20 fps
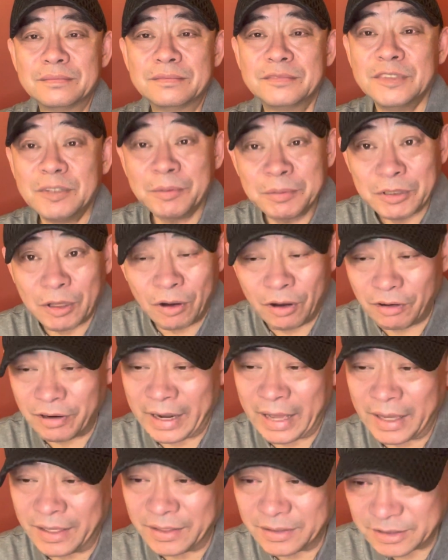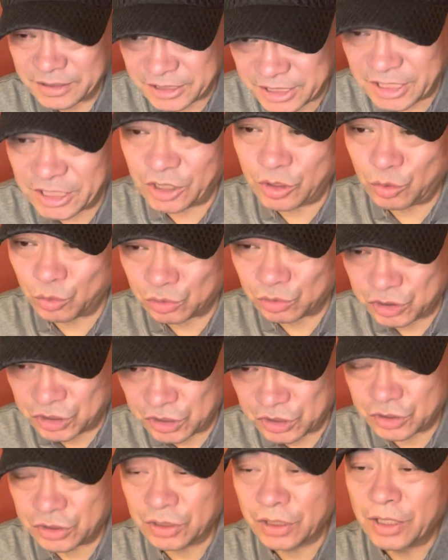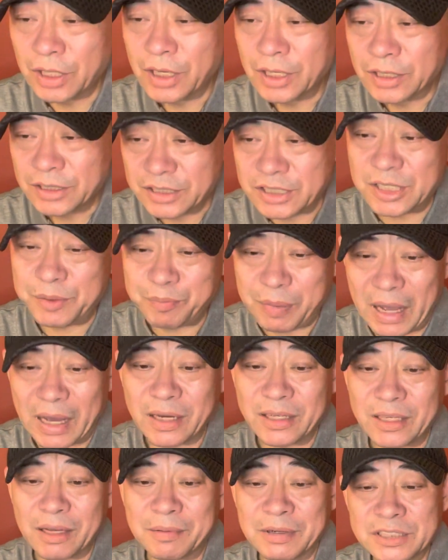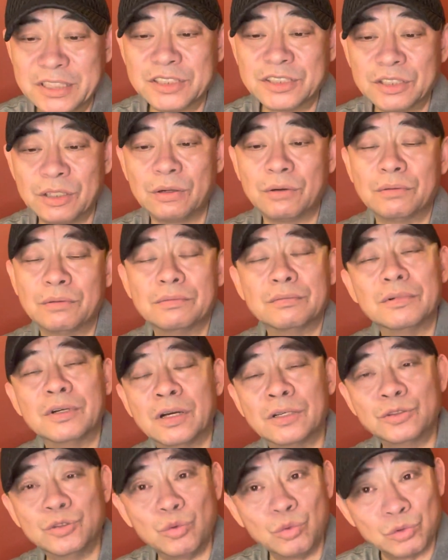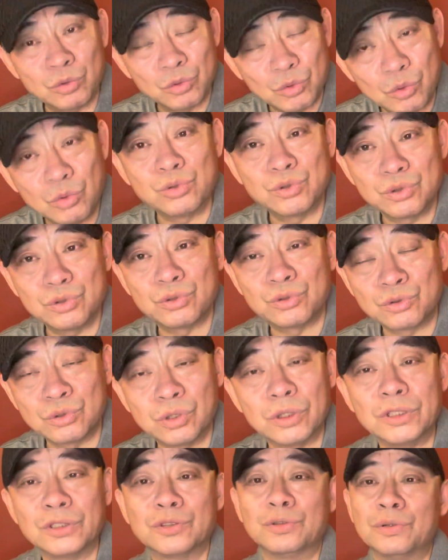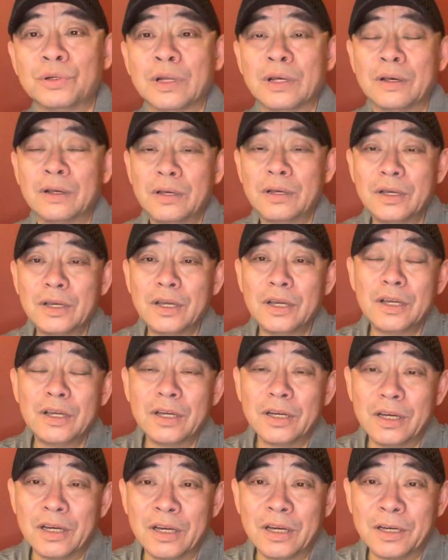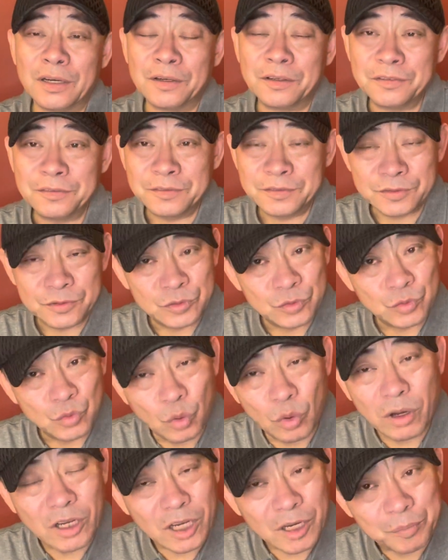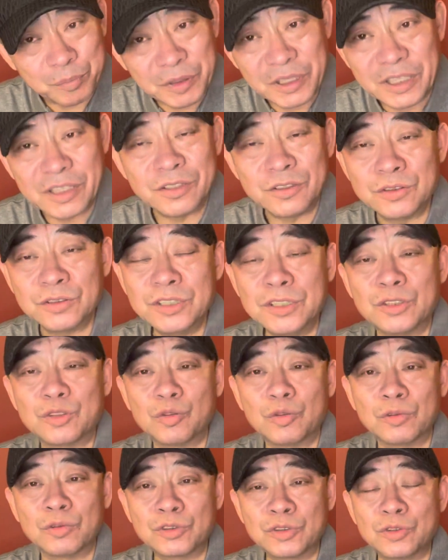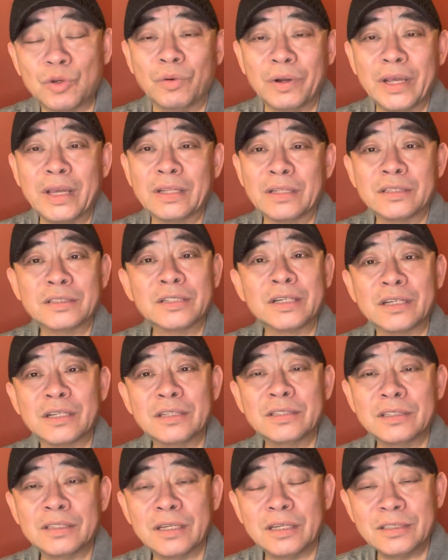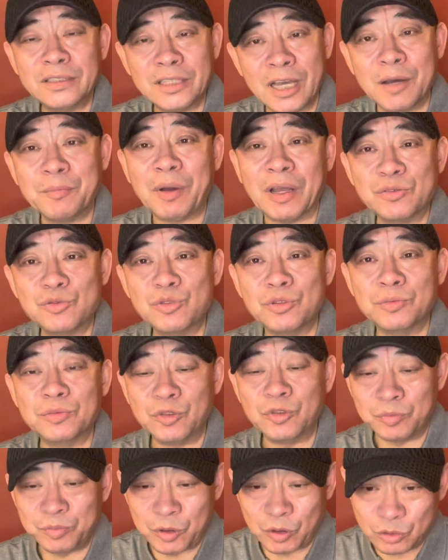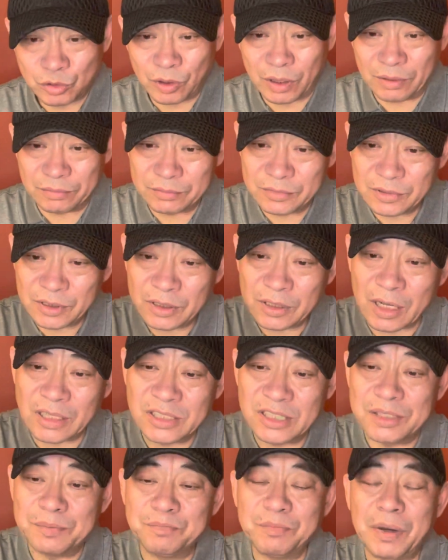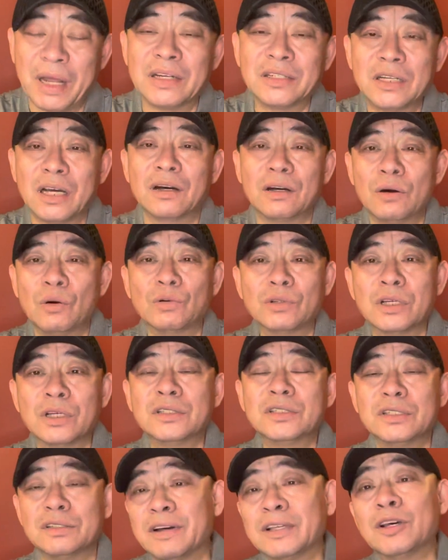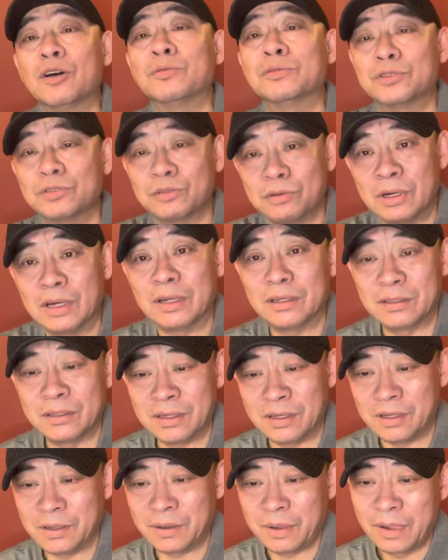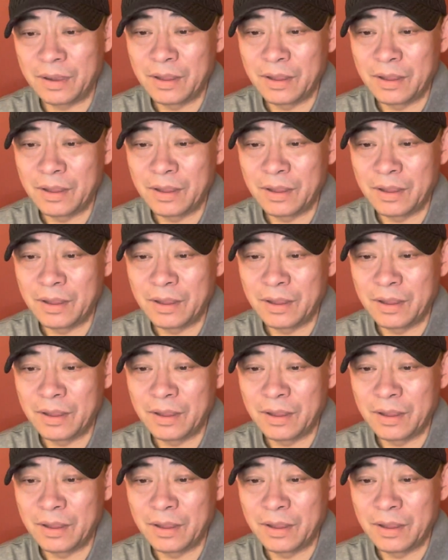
那么到后来，接着又继八个样板戏之后，啊，又陆续推出了啊多个频艺术种类的这个样板剧目，比如说钢琴伴唱《红灯记》，刚才我说了啊。